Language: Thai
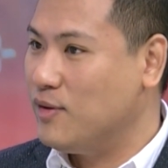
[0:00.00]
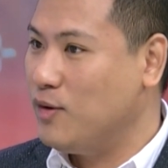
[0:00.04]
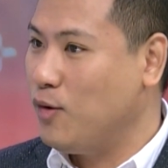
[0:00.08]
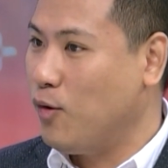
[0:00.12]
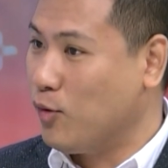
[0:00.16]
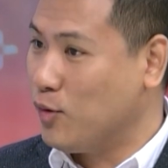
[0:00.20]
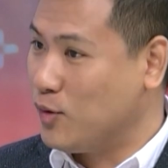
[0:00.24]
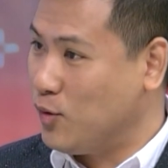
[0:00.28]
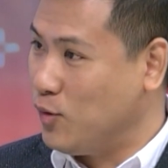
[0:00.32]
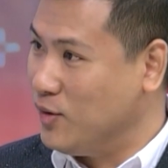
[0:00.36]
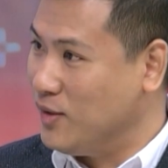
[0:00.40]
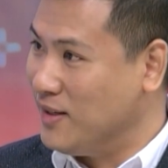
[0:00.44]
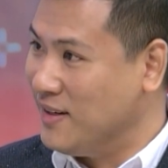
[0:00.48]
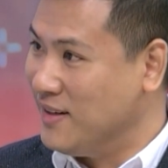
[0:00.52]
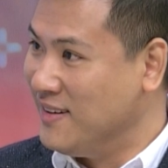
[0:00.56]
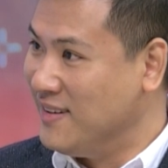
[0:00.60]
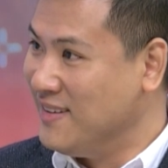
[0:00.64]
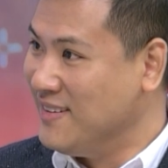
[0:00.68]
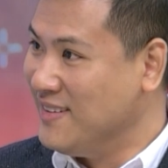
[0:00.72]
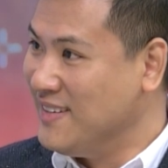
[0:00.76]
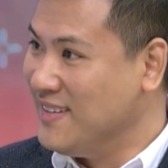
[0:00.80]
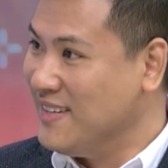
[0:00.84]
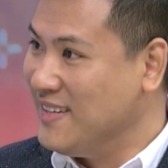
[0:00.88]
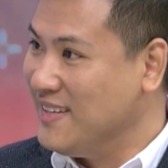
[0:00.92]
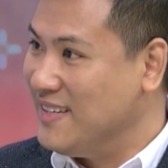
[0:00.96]
ลงทุน
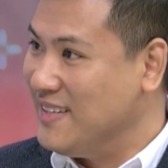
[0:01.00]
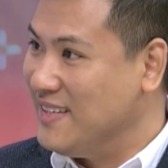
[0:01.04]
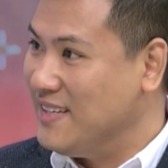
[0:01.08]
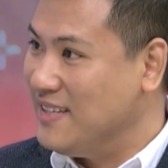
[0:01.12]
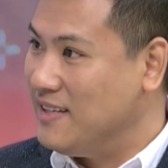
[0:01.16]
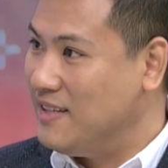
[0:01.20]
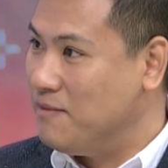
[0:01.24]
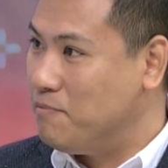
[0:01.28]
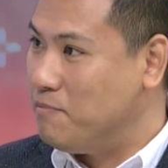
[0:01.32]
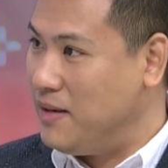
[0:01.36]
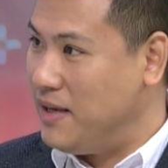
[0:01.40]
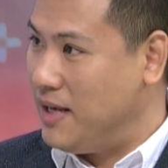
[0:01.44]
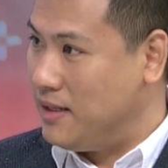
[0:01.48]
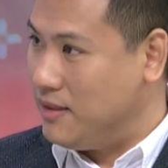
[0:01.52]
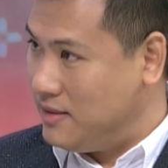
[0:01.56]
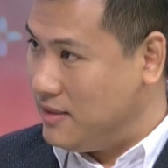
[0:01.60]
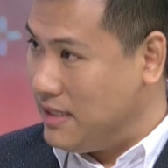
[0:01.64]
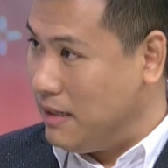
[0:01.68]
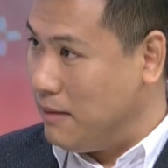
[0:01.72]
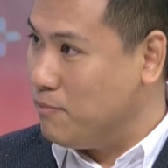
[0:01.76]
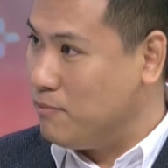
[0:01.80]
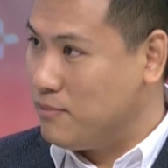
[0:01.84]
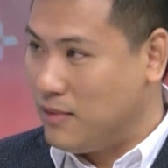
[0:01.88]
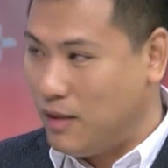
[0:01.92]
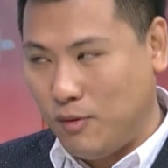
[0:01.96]
คอมพิวเตอร์ เปลี่ยน
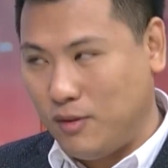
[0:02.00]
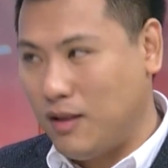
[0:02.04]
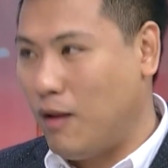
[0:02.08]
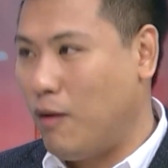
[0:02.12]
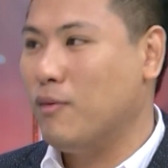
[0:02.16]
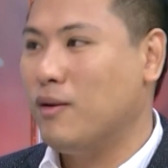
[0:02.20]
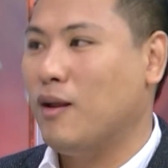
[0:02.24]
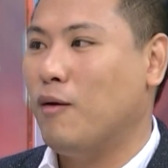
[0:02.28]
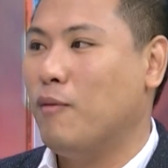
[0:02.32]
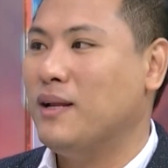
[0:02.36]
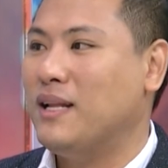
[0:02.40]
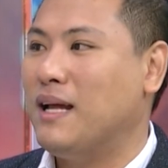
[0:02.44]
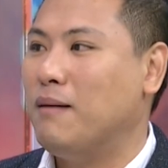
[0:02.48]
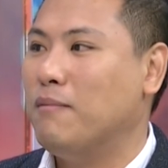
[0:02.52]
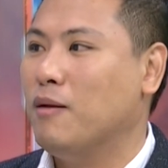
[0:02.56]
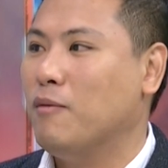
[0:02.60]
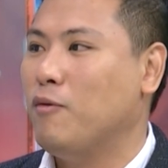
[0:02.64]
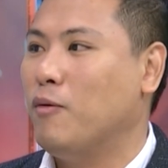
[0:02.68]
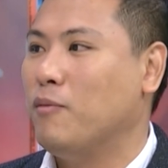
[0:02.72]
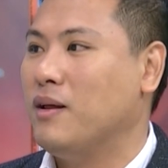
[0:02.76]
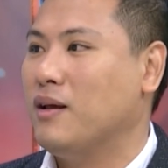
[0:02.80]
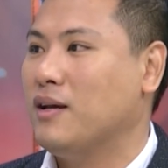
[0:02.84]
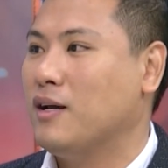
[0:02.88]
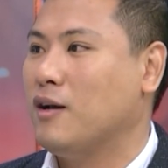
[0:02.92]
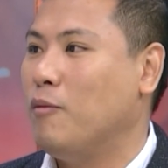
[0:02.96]
ซิมเราเราเราไม่ทำระบ
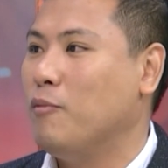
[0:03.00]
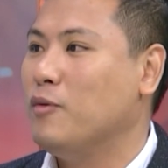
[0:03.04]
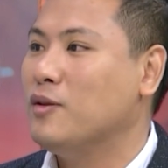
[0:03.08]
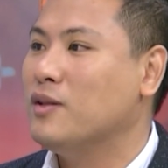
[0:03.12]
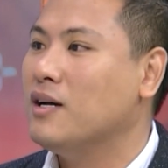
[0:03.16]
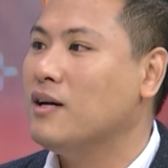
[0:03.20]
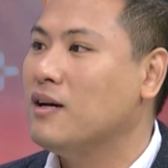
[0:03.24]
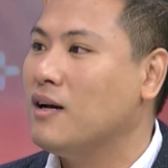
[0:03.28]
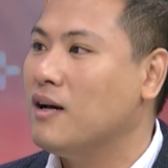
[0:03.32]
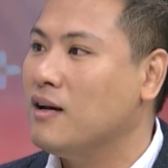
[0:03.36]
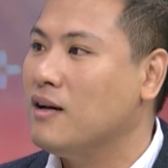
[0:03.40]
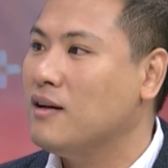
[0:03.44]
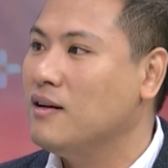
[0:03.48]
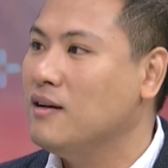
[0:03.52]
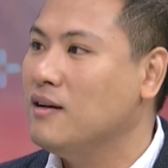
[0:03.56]
บในคอมพิวเตอร์ครับไม่